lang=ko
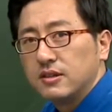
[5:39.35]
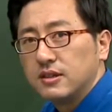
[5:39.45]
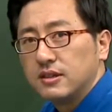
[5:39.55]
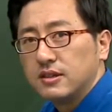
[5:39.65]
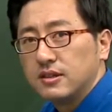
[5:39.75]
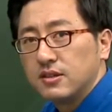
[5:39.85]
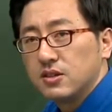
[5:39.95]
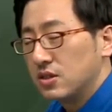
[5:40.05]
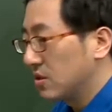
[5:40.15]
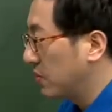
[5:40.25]
예,
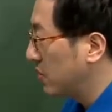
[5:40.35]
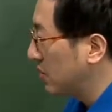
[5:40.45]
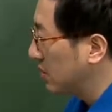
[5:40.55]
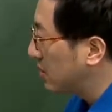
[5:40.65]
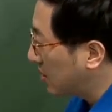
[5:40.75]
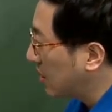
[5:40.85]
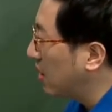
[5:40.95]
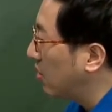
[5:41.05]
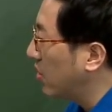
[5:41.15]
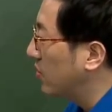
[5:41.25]
디귿이 이번에는
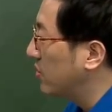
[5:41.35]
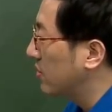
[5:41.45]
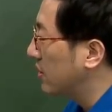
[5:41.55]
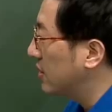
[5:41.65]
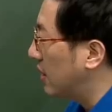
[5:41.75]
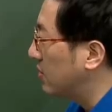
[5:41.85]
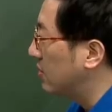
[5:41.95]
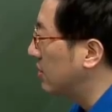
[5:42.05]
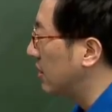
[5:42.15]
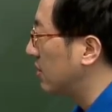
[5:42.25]
그렇게 어려운 형태는
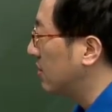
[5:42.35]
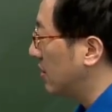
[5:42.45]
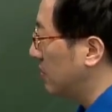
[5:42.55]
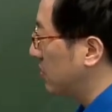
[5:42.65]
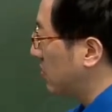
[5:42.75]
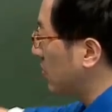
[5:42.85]
아니었는데요. 한번